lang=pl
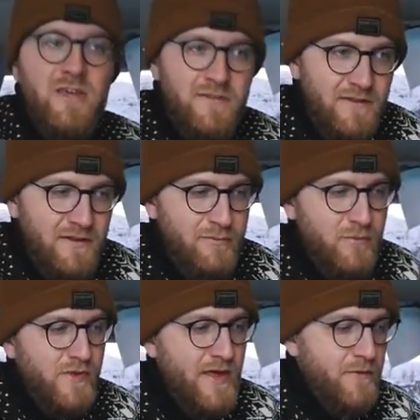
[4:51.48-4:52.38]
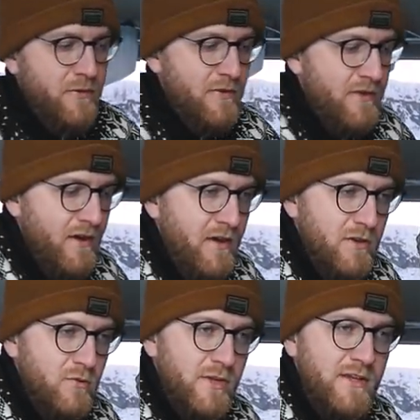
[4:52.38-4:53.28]
dziennej, bo na noc
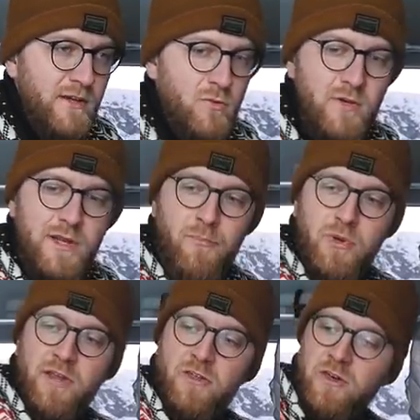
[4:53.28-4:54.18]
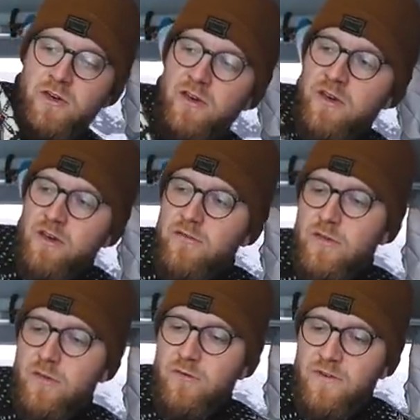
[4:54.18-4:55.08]
tutaj ta górna płyta się
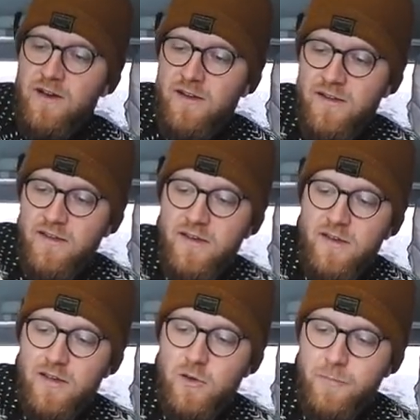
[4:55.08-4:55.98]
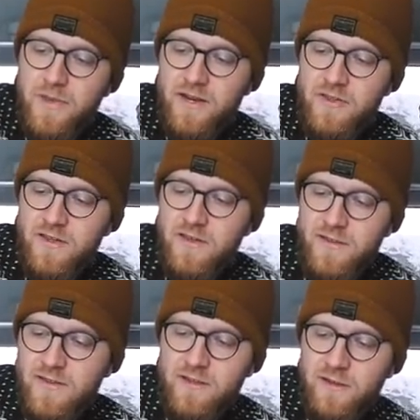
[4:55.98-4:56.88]
wysuwa i opiera się
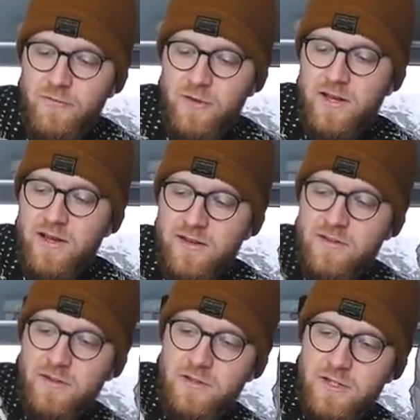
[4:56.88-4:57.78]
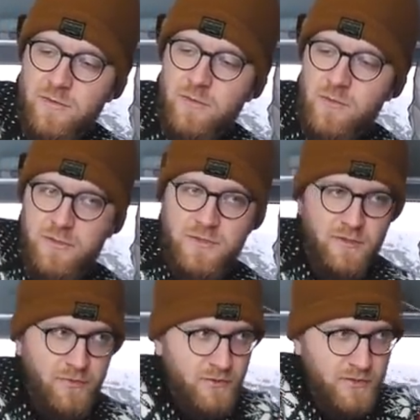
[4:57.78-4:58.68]
na tych fotelach, dzięki czemu możemy
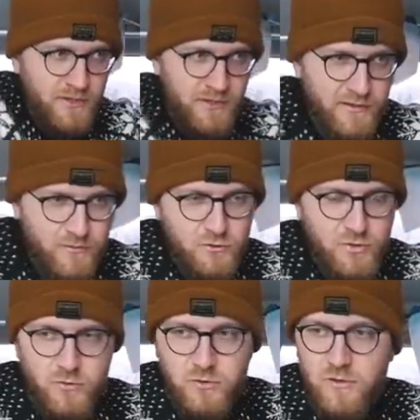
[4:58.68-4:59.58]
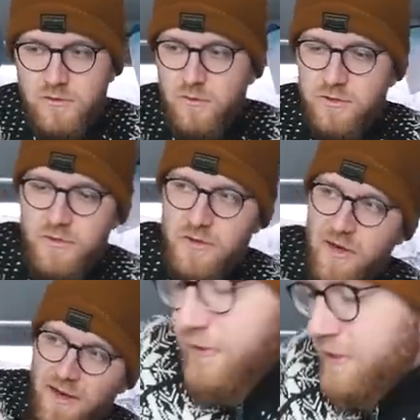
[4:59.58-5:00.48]
sobie tu takie duże łóżko rozłożyć.
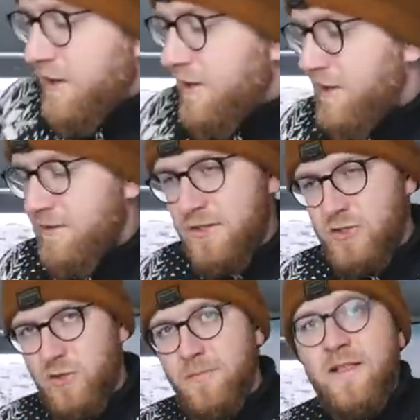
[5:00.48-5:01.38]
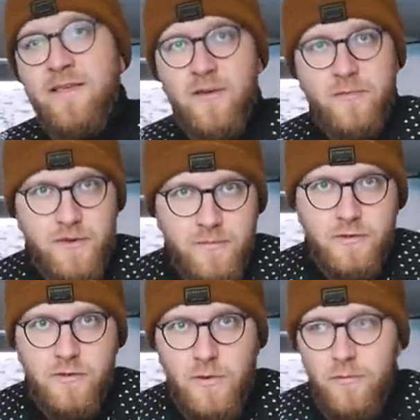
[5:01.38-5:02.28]
Fotele też się obracają, jakby
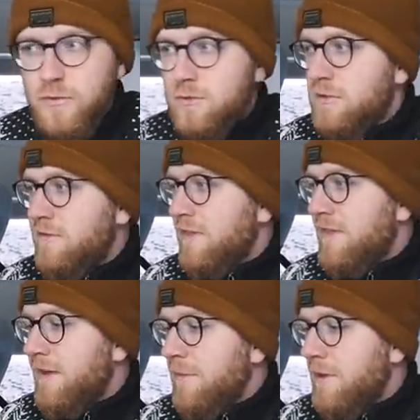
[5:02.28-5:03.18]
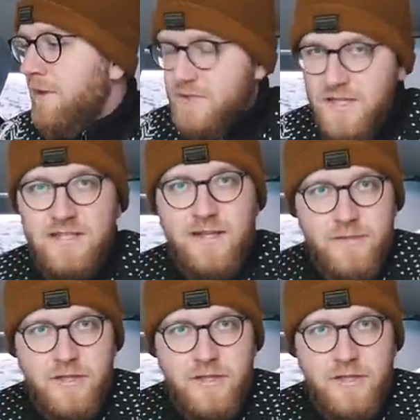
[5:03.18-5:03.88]
ktoś miał podróżować z nami, bo zdarza nam